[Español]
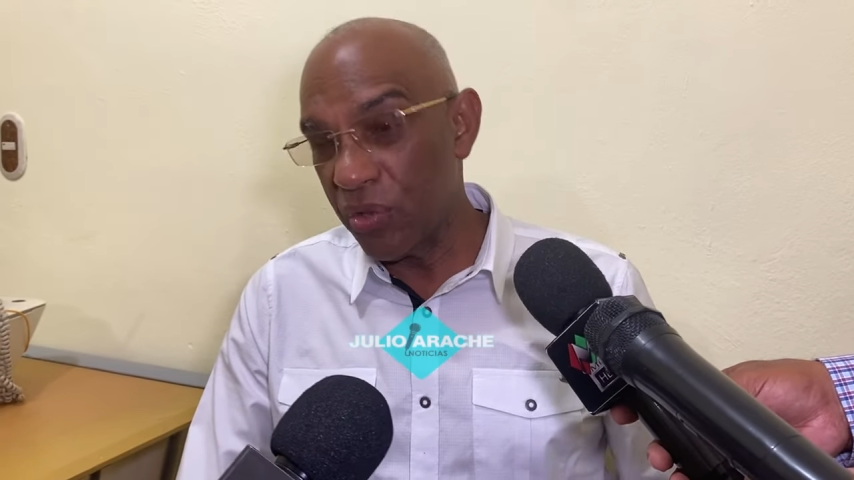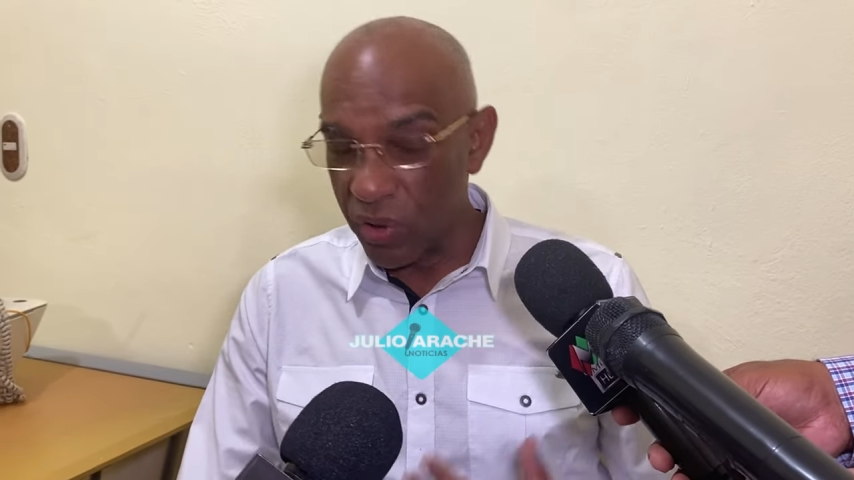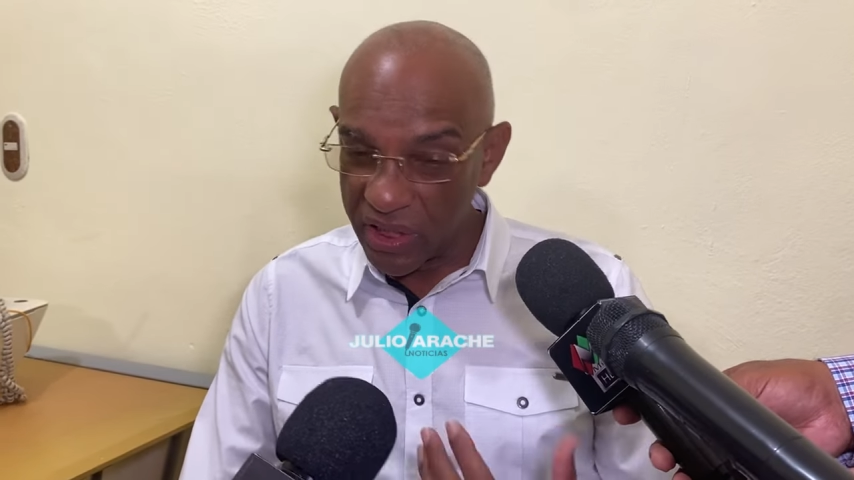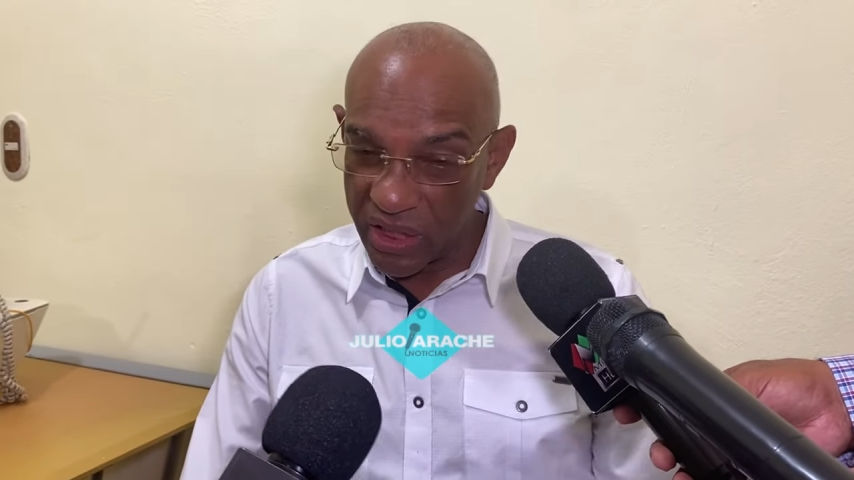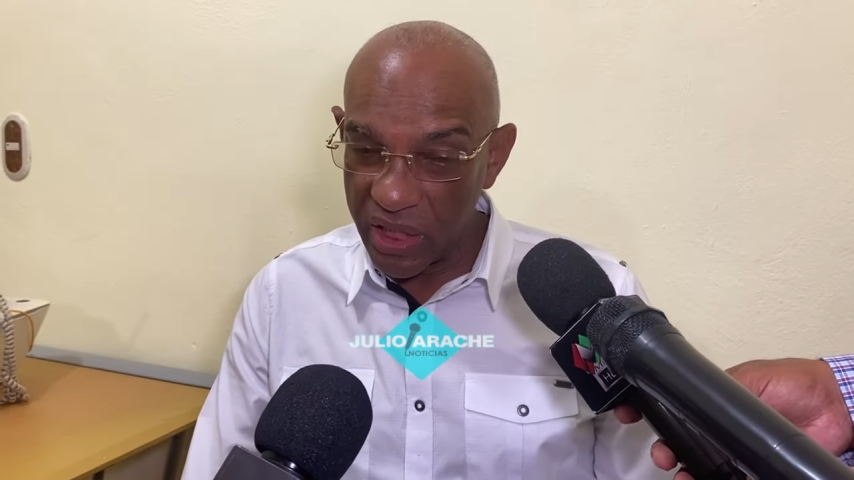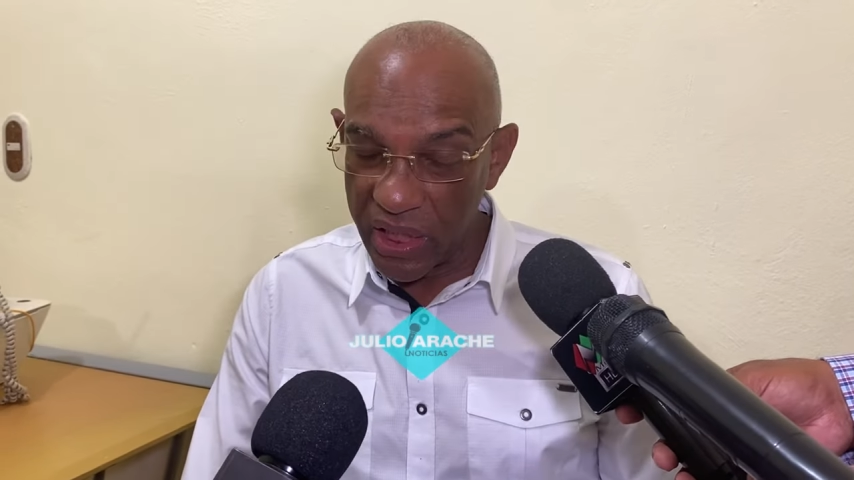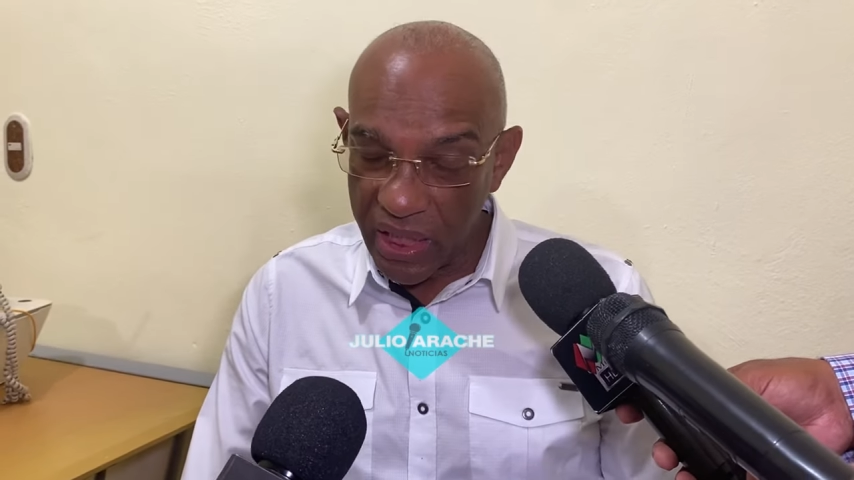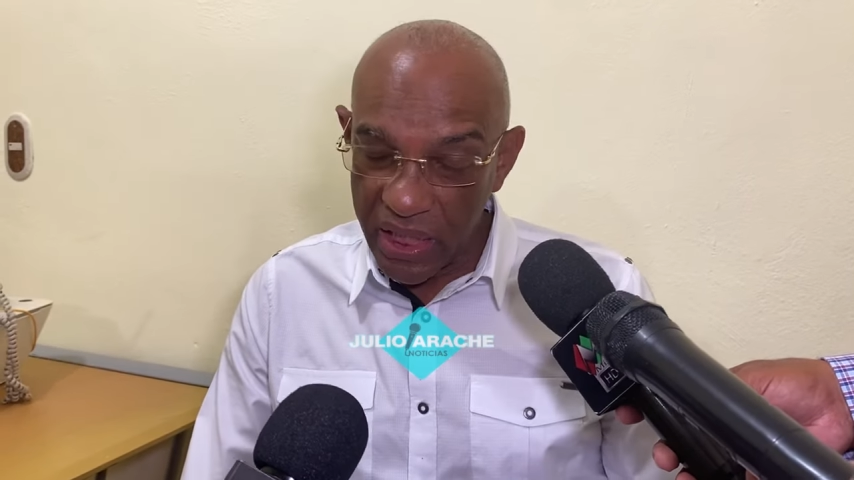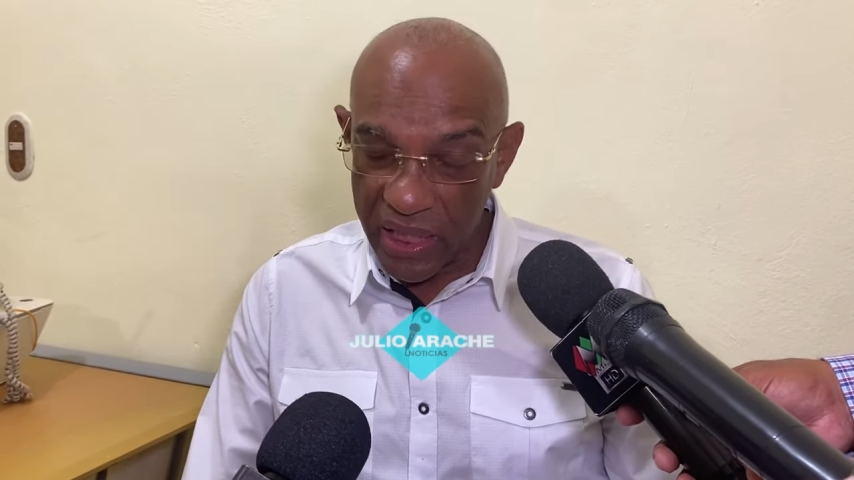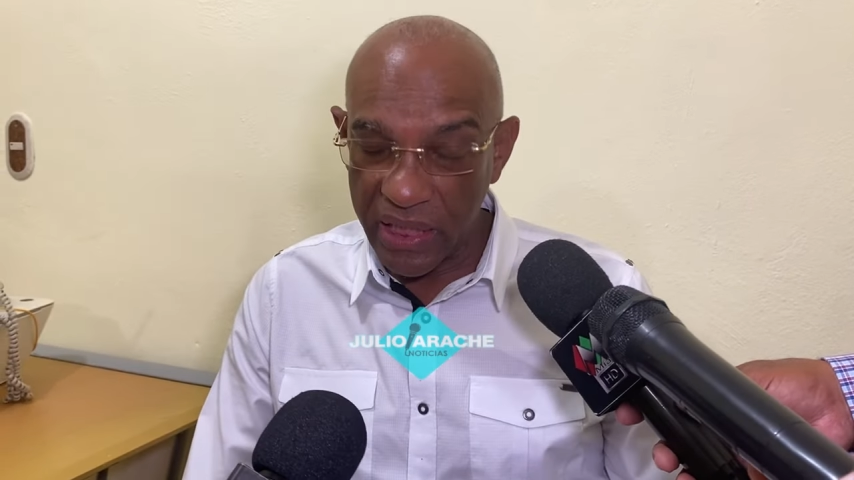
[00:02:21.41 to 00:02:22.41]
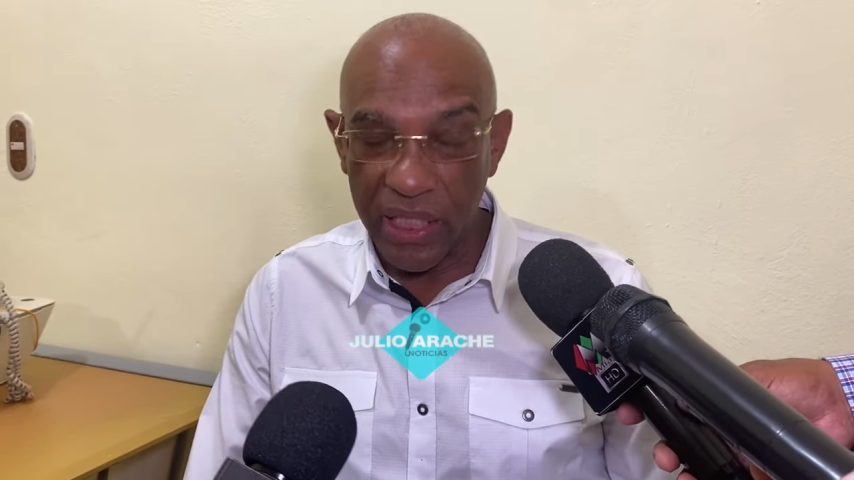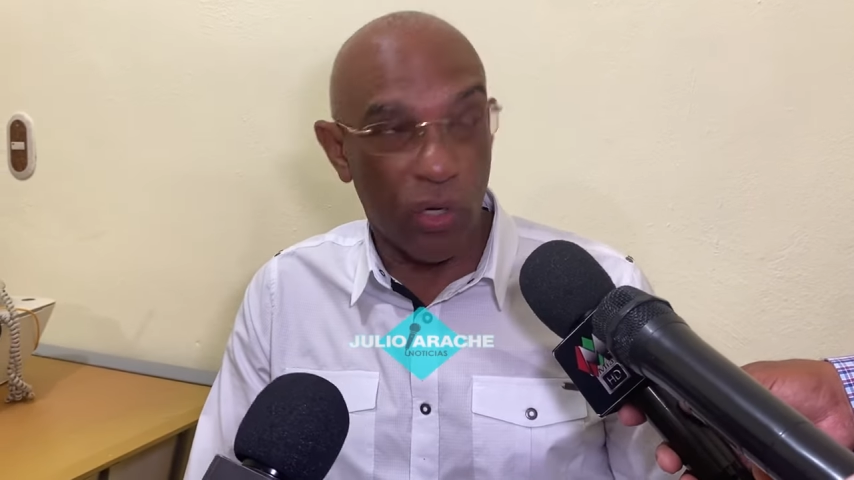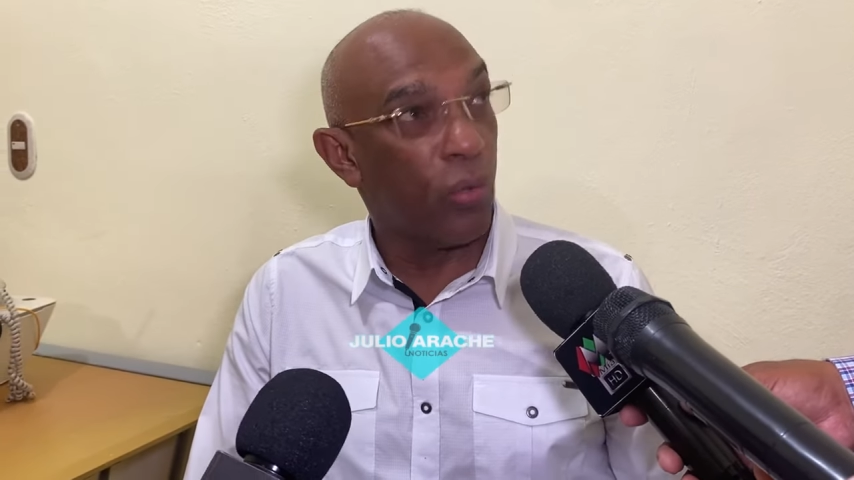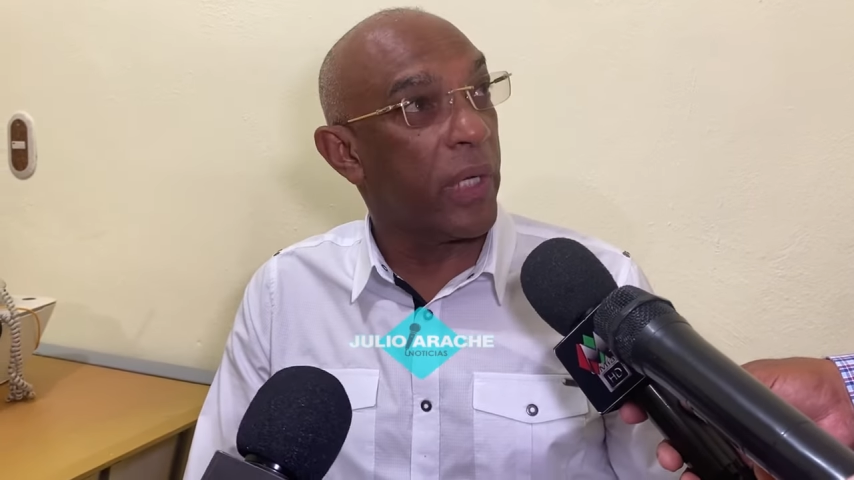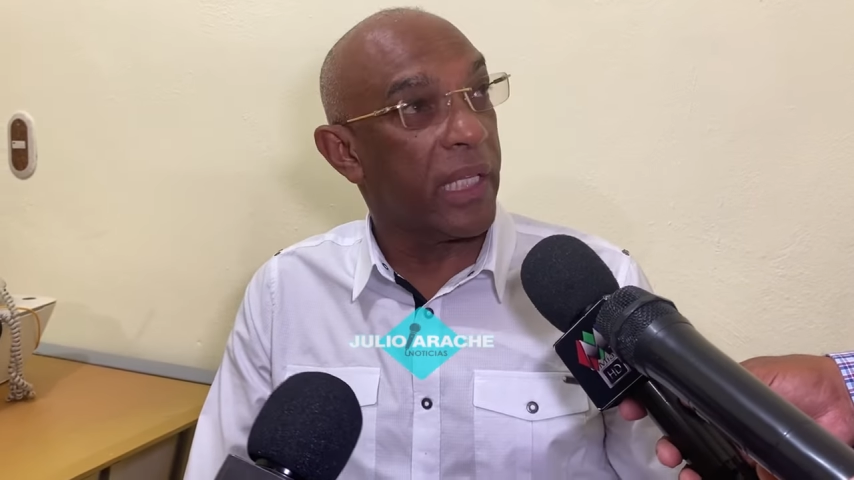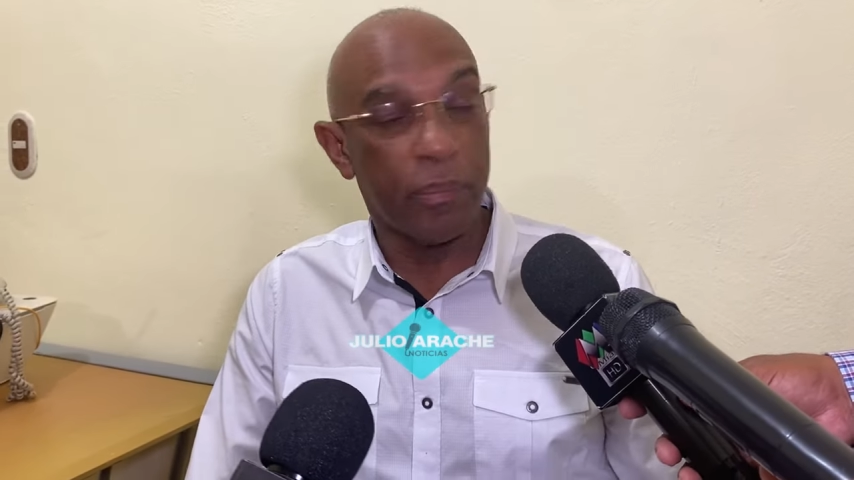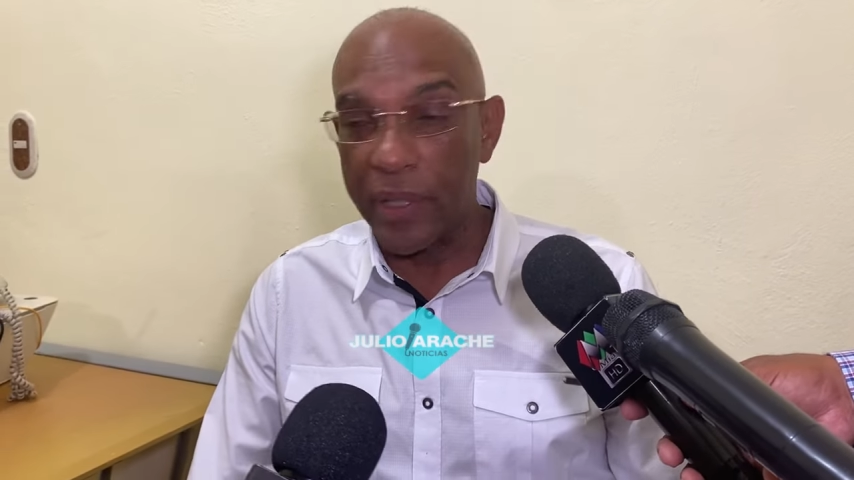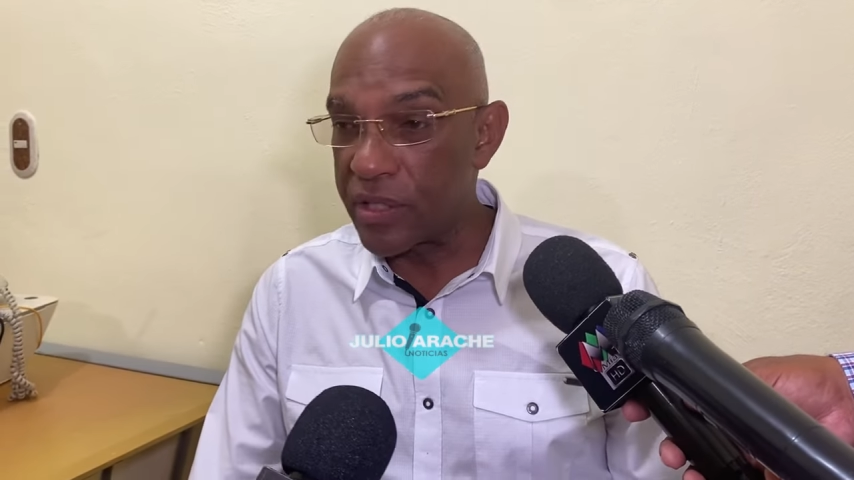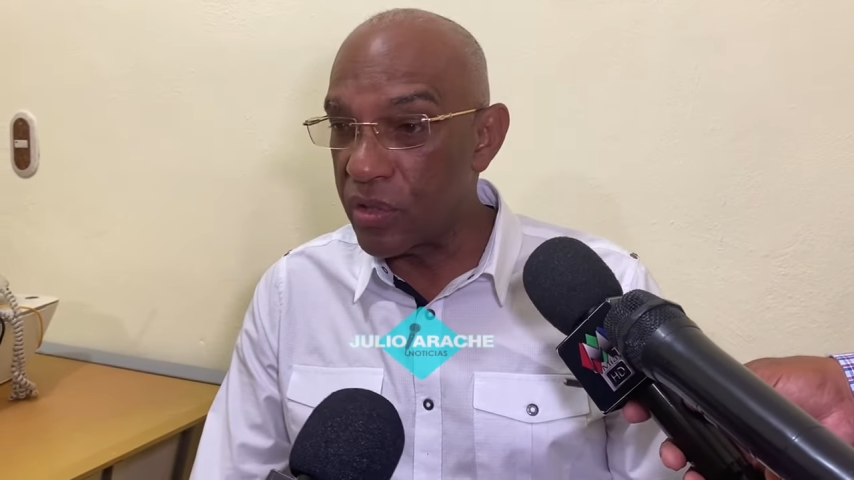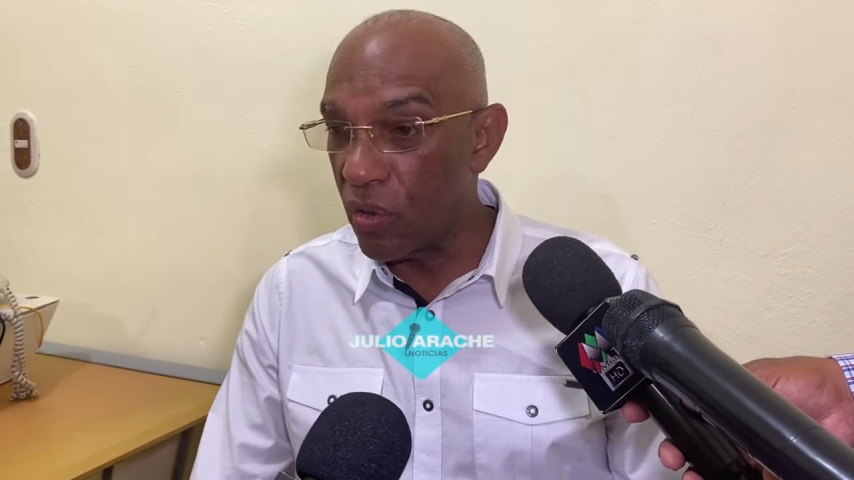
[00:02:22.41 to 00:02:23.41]
Yo generó una
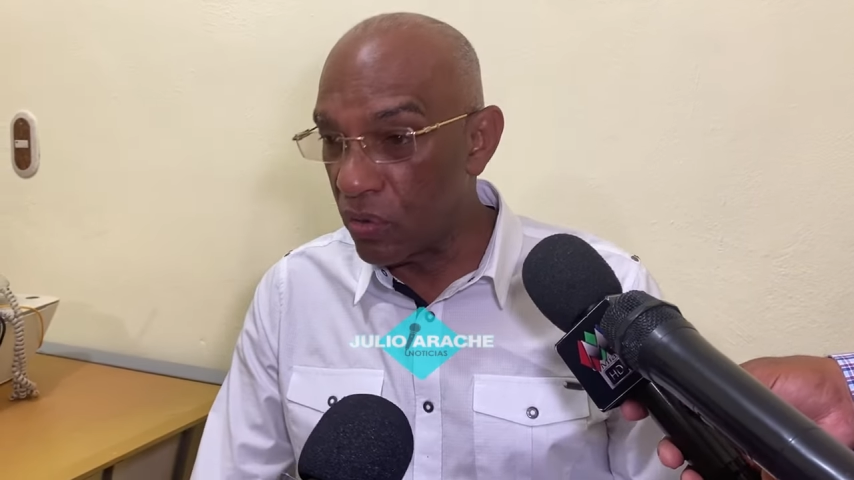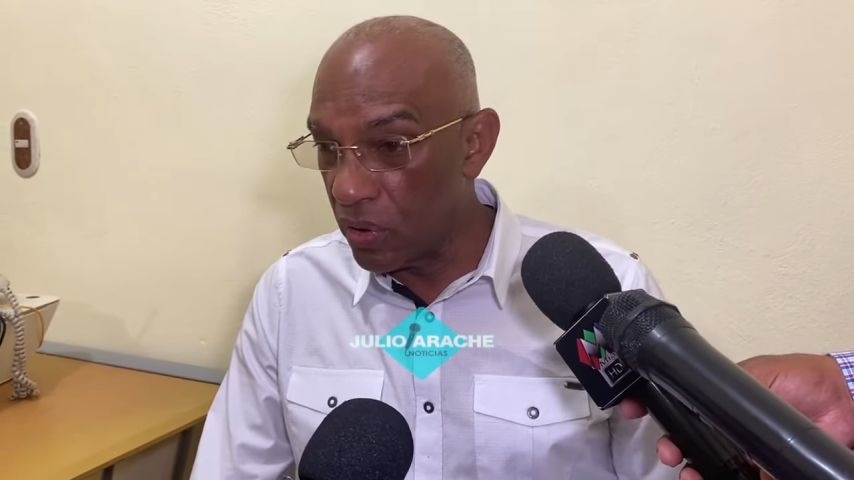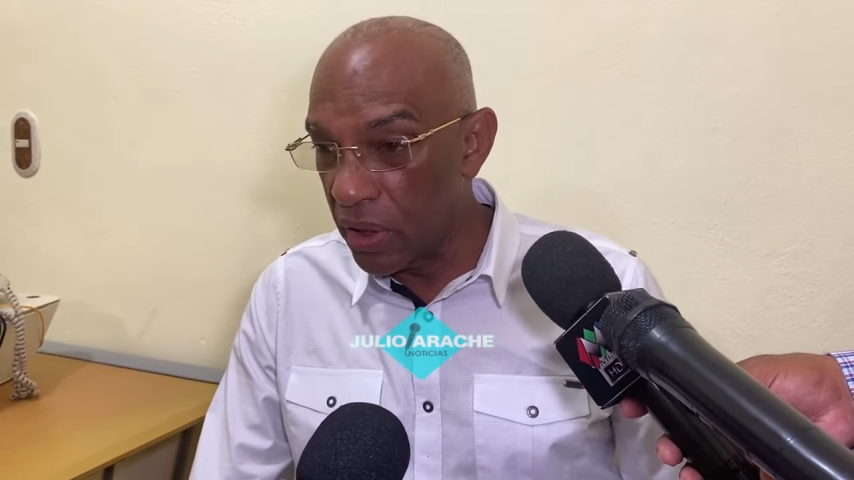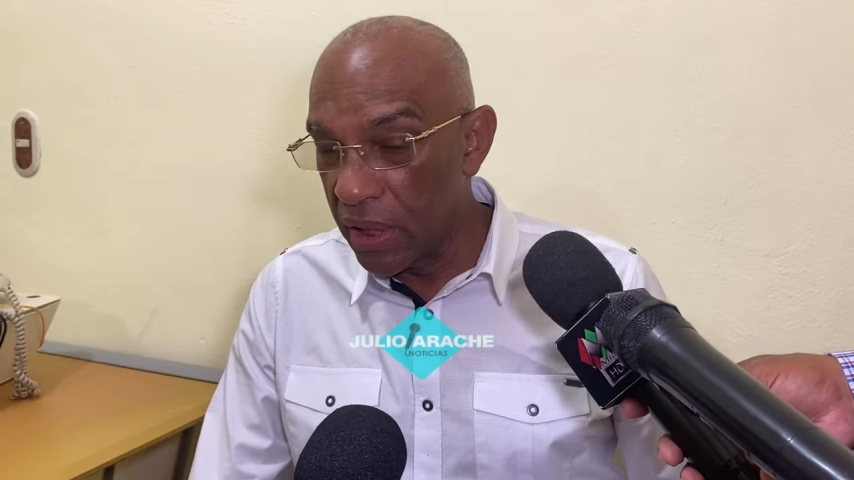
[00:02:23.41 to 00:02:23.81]
depresión